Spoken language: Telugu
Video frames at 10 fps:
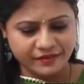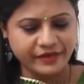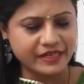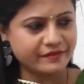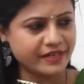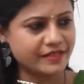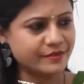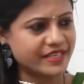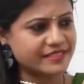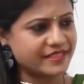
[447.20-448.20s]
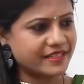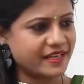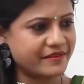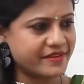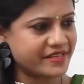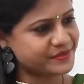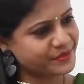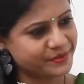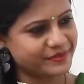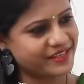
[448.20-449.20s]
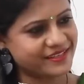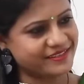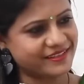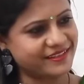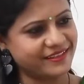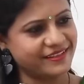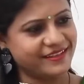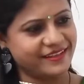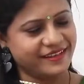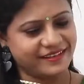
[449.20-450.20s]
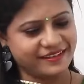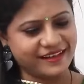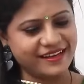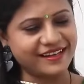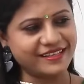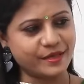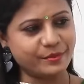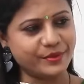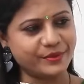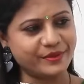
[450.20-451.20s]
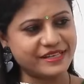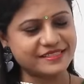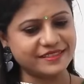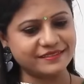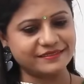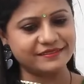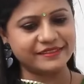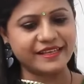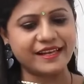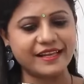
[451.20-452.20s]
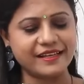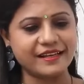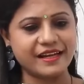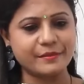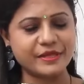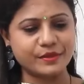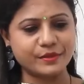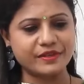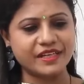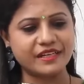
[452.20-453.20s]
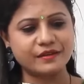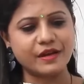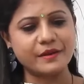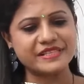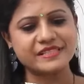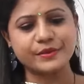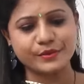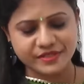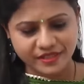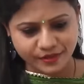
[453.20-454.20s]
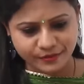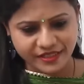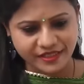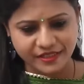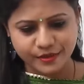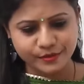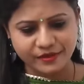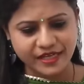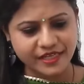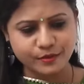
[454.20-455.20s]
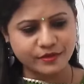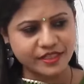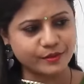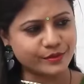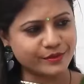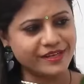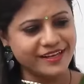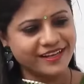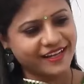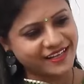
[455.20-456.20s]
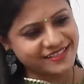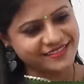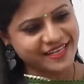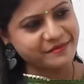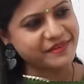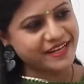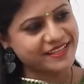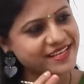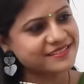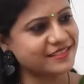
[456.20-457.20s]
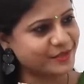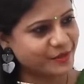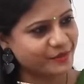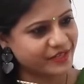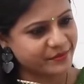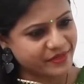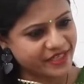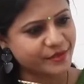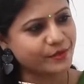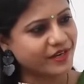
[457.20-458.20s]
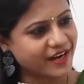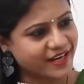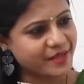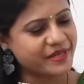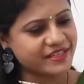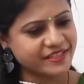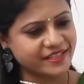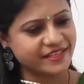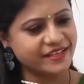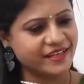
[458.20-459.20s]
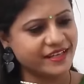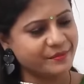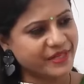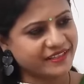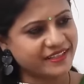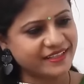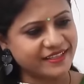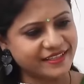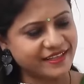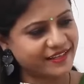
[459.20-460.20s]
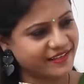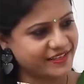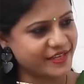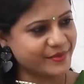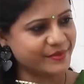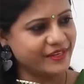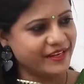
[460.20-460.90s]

వాళ్ళ వాళ్ళు తీసి ఇలా వేస్తూ ఉన్నారు కదా hmm. అలాంటప్పుడు అసలు ఎలాగా ఆమెతో ఉండగలడు ఆమె సంతోషంగా ఉండగలడు అనేది ఒక డౌట్ కానీ సేమ్ అదే స్థితిలో ఉన్న మీరు ఒక ఆడ మనిషి అయ్యి ప్రెగ్నెంట్గా అయ్యారు